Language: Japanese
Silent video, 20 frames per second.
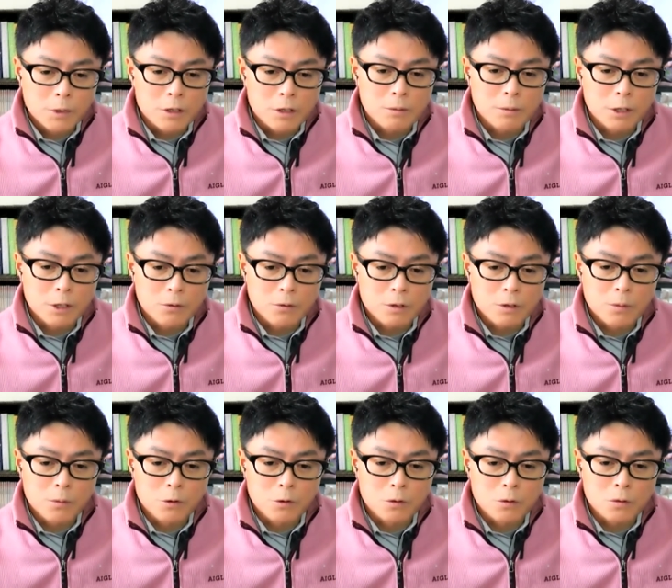芝のし
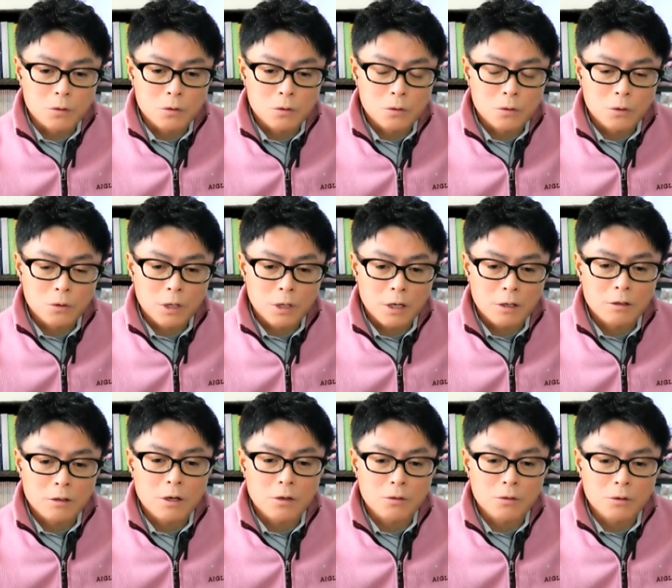かも重賞で
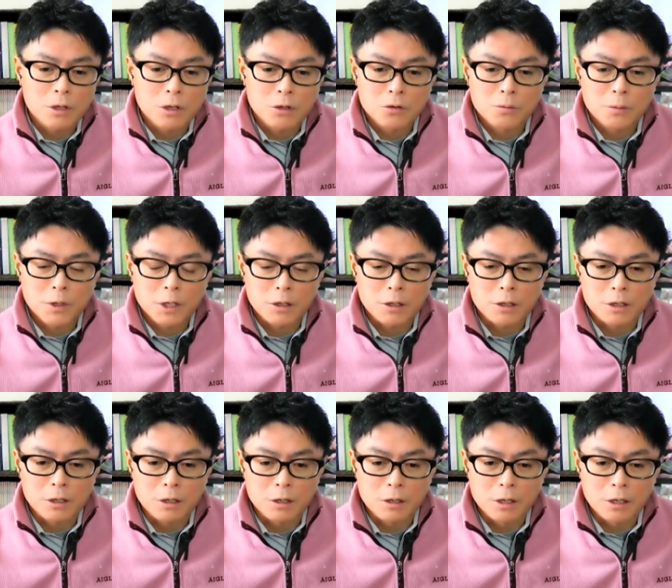活躍している馬た
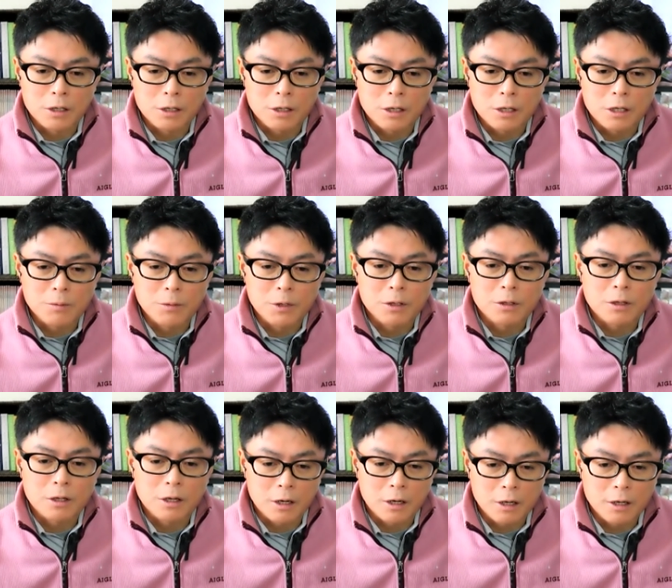ちが出てきま
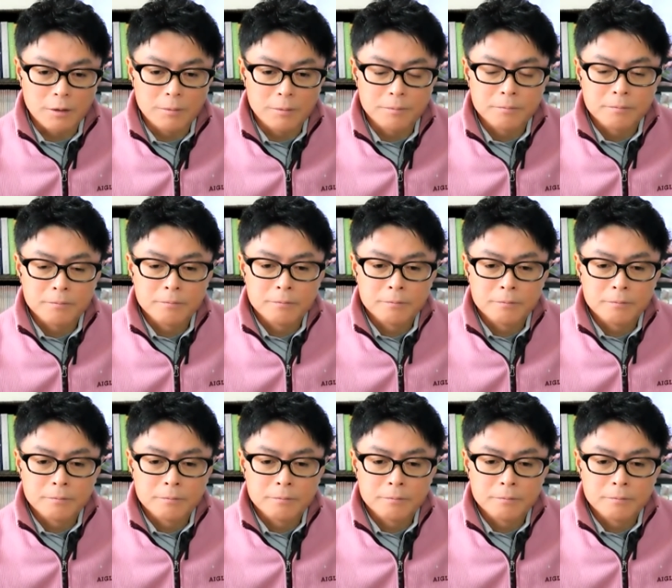すから、